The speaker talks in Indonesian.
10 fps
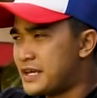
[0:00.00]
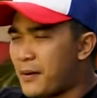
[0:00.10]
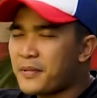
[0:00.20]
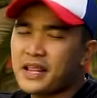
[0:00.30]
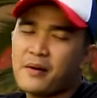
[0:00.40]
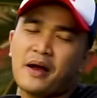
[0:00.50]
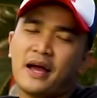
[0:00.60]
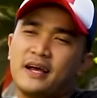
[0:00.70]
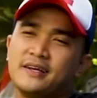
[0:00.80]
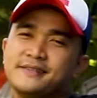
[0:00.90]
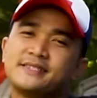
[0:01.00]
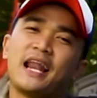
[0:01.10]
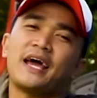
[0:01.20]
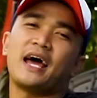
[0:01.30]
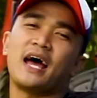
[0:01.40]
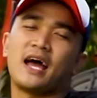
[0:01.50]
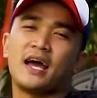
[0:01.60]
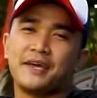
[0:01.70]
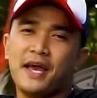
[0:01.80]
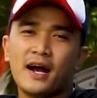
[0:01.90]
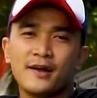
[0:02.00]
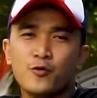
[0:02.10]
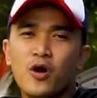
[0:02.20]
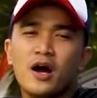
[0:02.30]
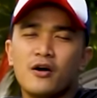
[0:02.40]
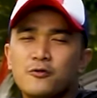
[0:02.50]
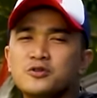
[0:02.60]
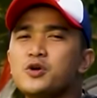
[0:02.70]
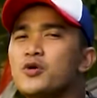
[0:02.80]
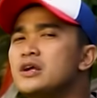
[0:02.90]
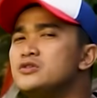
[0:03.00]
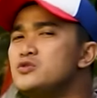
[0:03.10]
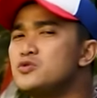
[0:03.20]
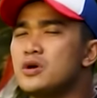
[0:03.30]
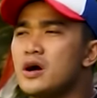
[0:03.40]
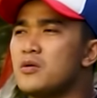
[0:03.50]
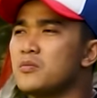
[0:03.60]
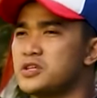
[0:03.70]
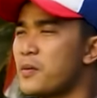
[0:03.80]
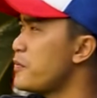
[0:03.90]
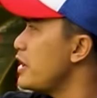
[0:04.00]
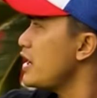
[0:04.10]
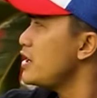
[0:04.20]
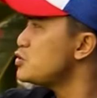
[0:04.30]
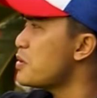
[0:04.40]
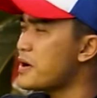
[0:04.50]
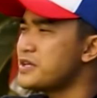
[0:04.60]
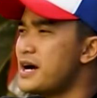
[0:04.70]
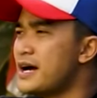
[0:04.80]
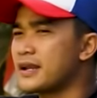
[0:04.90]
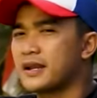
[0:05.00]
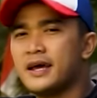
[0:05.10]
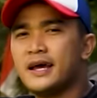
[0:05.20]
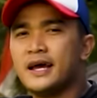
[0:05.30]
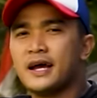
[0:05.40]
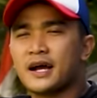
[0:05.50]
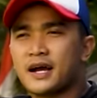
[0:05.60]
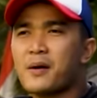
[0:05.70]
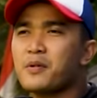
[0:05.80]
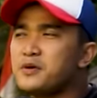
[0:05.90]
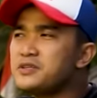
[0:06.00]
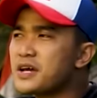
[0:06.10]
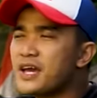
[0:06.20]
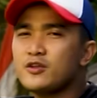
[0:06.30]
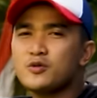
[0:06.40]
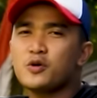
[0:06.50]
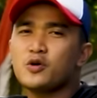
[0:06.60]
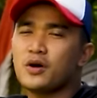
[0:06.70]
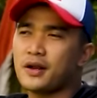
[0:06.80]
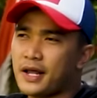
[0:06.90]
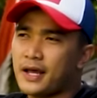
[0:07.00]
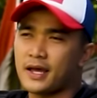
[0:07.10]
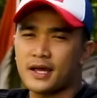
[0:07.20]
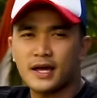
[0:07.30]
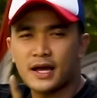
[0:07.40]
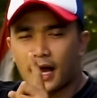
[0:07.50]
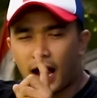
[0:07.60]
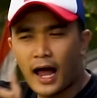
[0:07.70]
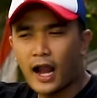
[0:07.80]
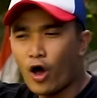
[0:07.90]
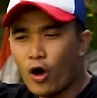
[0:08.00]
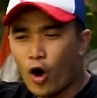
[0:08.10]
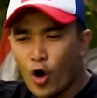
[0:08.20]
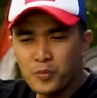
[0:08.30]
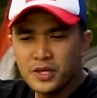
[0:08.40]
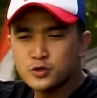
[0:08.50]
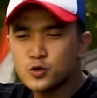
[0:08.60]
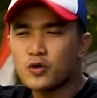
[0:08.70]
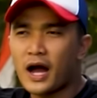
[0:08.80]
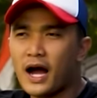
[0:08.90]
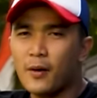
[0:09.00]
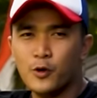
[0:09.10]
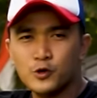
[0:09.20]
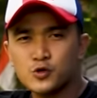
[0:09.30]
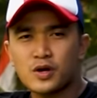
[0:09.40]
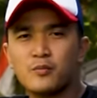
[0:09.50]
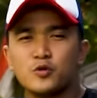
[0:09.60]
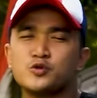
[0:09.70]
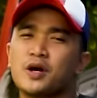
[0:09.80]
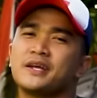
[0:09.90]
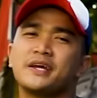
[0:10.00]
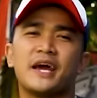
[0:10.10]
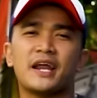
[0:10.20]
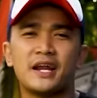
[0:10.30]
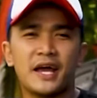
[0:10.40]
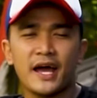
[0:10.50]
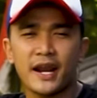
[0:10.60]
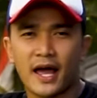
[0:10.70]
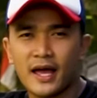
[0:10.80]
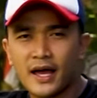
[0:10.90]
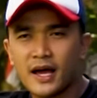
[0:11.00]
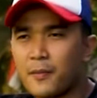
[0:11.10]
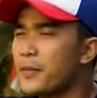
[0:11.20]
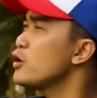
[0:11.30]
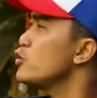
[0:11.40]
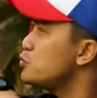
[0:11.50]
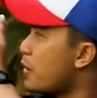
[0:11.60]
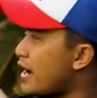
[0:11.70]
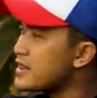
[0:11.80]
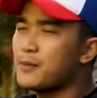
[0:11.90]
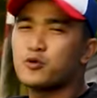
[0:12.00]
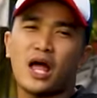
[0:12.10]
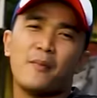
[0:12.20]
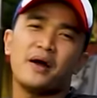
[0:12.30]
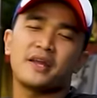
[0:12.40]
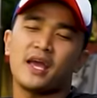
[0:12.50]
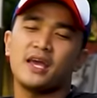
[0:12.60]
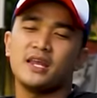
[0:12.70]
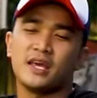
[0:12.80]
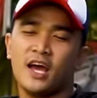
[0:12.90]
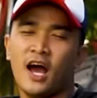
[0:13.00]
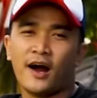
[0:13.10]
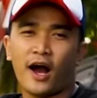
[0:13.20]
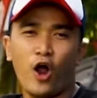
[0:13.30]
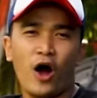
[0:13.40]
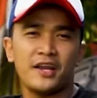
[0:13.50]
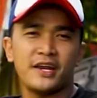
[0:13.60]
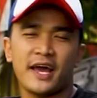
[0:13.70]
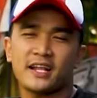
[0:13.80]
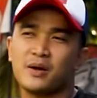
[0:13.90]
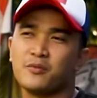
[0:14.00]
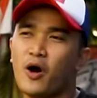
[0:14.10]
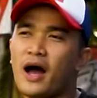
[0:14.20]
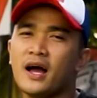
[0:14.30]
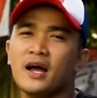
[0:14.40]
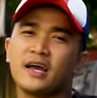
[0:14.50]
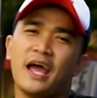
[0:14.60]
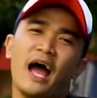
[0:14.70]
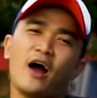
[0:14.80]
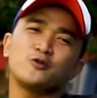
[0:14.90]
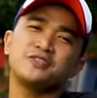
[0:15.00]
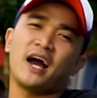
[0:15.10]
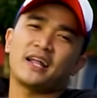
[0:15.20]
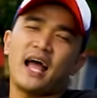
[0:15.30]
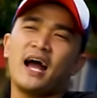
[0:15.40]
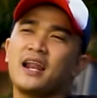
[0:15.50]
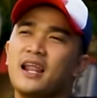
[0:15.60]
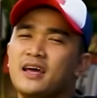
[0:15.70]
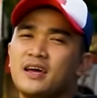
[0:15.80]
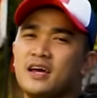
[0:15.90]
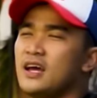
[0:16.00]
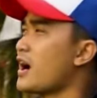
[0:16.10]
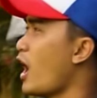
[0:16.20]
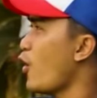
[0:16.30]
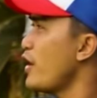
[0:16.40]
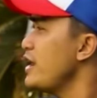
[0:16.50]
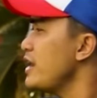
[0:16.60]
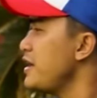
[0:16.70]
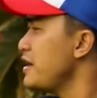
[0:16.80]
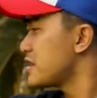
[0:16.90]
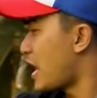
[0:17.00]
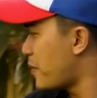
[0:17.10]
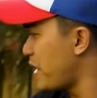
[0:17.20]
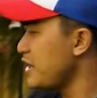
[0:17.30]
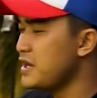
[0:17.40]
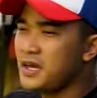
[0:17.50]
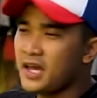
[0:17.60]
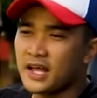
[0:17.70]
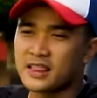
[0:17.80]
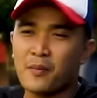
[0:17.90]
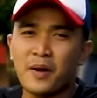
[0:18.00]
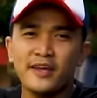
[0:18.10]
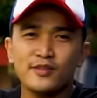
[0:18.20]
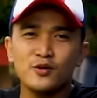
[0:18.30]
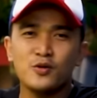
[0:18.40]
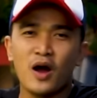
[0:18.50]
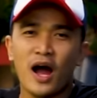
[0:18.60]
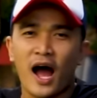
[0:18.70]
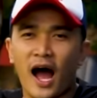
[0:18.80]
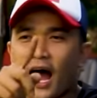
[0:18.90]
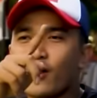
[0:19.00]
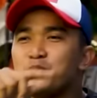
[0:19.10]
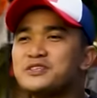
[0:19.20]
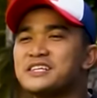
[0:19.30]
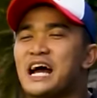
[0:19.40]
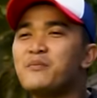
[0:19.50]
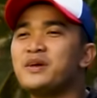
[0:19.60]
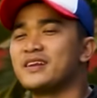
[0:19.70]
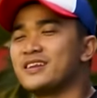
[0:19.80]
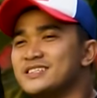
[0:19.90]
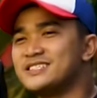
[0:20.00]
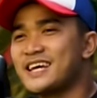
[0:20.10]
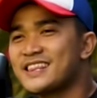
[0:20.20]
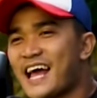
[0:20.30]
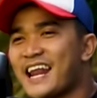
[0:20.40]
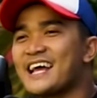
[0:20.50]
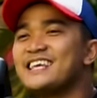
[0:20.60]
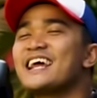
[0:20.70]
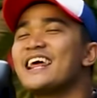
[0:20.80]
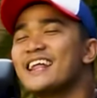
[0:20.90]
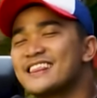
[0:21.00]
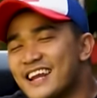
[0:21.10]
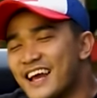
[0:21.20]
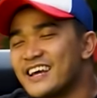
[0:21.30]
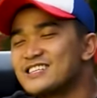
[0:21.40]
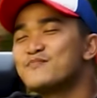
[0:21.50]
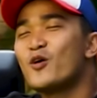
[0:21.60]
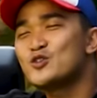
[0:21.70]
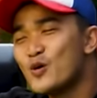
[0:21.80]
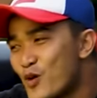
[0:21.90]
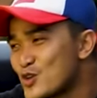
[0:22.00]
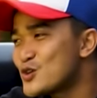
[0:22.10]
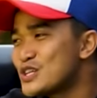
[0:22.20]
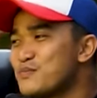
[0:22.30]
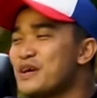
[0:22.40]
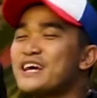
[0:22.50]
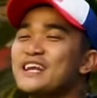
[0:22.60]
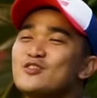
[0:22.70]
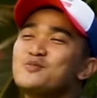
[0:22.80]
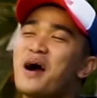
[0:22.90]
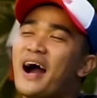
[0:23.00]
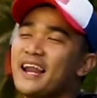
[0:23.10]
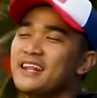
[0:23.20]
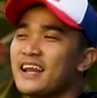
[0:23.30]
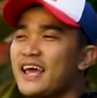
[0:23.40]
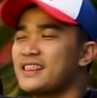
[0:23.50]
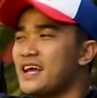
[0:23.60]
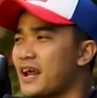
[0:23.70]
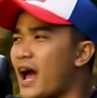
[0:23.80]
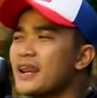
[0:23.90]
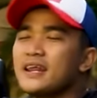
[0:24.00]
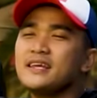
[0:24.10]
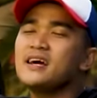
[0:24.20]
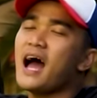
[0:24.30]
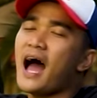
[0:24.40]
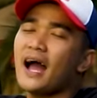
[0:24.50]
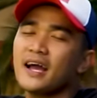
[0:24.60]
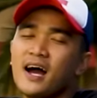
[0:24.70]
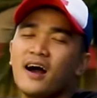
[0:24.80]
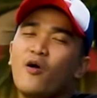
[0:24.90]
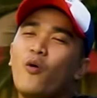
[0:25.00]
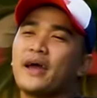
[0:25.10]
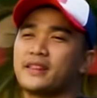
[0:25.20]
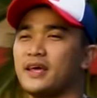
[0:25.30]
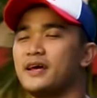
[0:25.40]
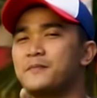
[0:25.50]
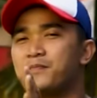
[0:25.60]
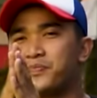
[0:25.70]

yang pertama selera yang kedua fungsional juga om siapa bilang ini cuma pajangan kenapa bisa kayak gitu bro nih kalau omnya suka belusukan-belusukan ke daerah-daerah, perlu banget lampu tambahan kayak gini. Kalau ngadain headlamp doang, ya aku sih angkat tangan lah. Kalau ini, tambah ini, tambah itu, aku bisa jamin setan aja kelihatan guys pocong-pocong di pinggiran tuh bakalan kelihatan karena dia agak nge-white ya